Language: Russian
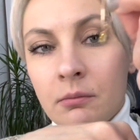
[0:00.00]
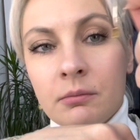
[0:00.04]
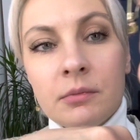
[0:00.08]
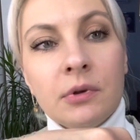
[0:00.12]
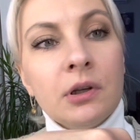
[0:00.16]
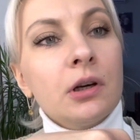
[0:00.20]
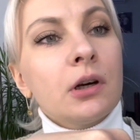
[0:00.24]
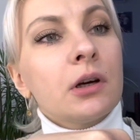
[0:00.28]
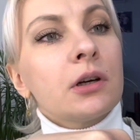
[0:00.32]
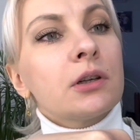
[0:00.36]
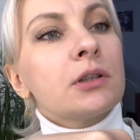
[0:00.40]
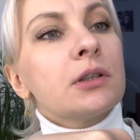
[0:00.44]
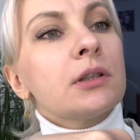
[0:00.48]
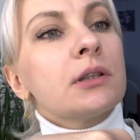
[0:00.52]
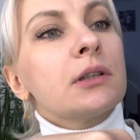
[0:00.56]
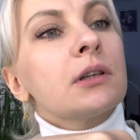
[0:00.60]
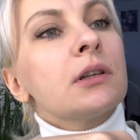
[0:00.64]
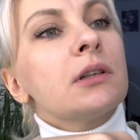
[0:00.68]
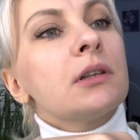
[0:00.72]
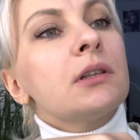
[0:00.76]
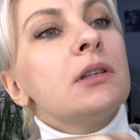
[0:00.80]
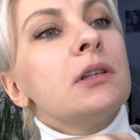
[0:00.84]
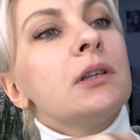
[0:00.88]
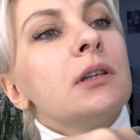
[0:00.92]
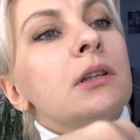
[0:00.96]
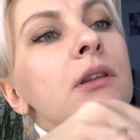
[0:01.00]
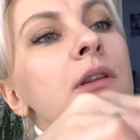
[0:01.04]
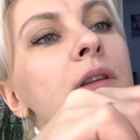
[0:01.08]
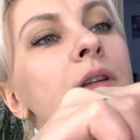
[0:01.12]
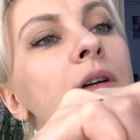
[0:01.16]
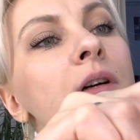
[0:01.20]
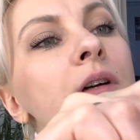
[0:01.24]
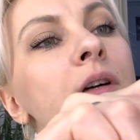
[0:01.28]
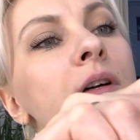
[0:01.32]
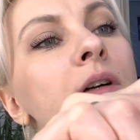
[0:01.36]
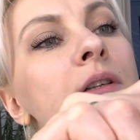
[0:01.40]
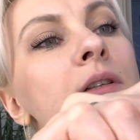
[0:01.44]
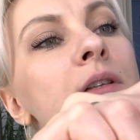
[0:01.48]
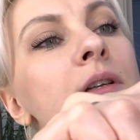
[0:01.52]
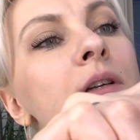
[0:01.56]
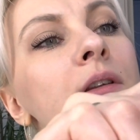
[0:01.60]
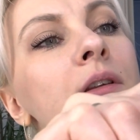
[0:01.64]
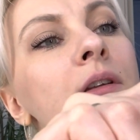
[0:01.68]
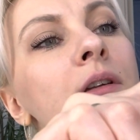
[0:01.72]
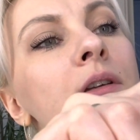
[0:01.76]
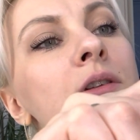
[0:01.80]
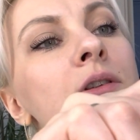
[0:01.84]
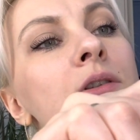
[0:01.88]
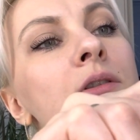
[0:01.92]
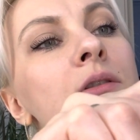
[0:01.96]
Мне кажется, где-то,
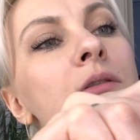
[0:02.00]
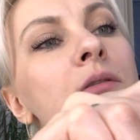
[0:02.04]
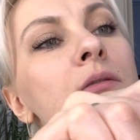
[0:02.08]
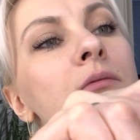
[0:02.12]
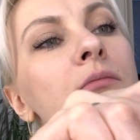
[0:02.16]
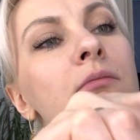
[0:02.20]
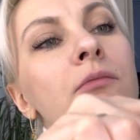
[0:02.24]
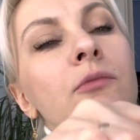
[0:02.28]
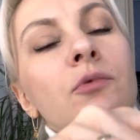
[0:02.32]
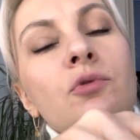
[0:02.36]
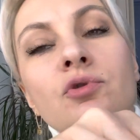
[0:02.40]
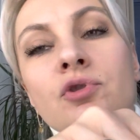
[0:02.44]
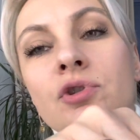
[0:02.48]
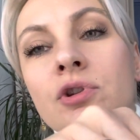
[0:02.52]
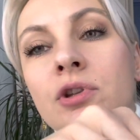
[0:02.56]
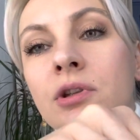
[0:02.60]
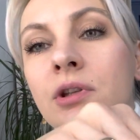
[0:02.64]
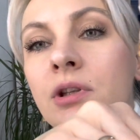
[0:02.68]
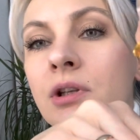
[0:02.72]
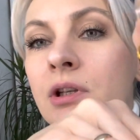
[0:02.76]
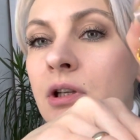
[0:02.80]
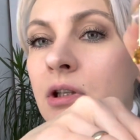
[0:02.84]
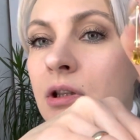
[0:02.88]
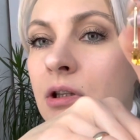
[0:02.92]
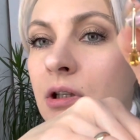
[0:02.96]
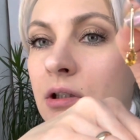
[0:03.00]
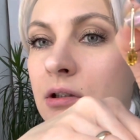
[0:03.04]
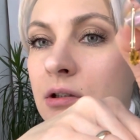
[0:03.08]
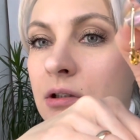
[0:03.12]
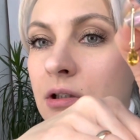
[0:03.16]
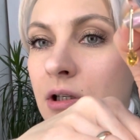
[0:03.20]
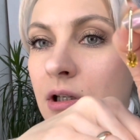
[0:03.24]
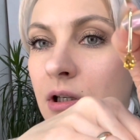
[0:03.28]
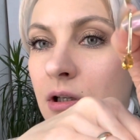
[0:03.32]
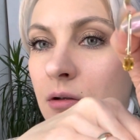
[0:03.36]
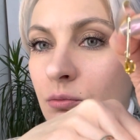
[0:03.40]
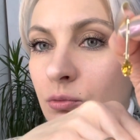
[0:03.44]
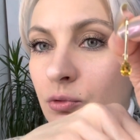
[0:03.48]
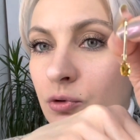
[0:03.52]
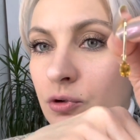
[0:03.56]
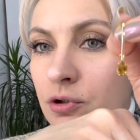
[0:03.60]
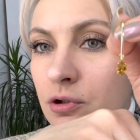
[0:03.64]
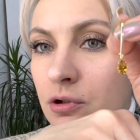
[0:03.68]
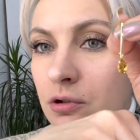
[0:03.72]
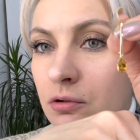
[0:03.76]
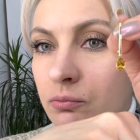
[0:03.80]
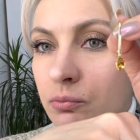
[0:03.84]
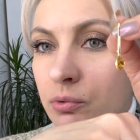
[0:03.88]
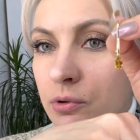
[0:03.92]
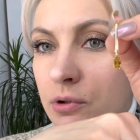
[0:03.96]
где-то, ну, 4 на 3,
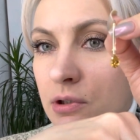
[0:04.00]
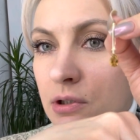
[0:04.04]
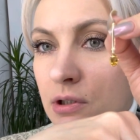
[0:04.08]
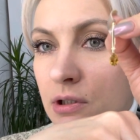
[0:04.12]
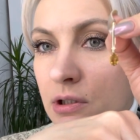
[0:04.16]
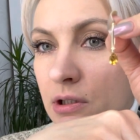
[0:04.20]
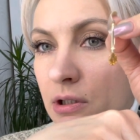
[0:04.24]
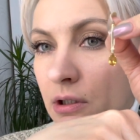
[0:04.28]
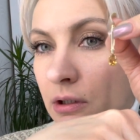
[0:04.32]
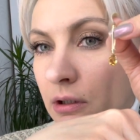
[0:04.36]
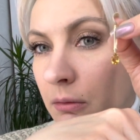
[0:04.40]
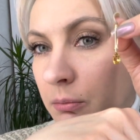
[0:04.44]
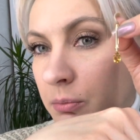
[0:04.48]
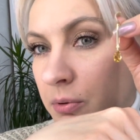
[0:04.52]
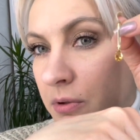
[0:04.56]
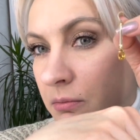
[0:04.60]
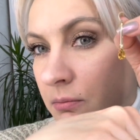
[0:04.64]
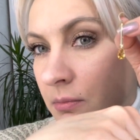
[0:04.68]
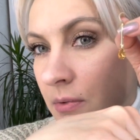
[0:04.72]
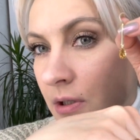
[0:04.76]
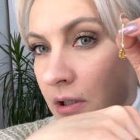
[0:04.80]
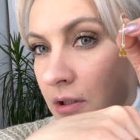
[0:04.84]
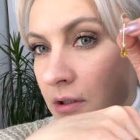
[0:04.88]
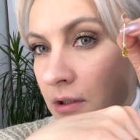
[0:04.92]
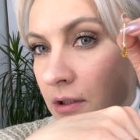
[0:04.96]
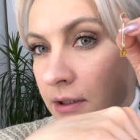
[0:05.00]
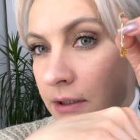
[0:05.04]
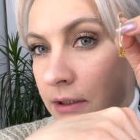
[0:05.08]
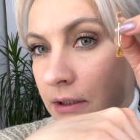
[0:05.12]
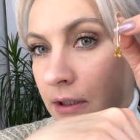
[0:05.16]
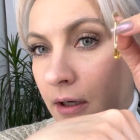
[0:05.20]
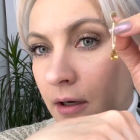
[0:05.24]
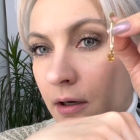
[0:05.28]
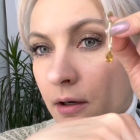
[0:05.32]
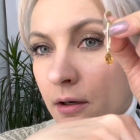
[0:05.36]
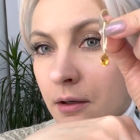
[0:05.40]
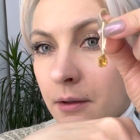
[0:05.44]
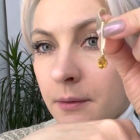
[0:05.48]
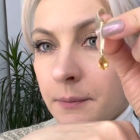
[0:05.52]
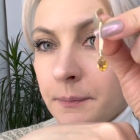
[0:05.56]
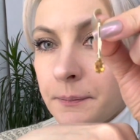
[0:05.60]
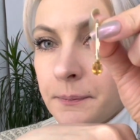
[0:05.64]
может быть, где-то примерно так.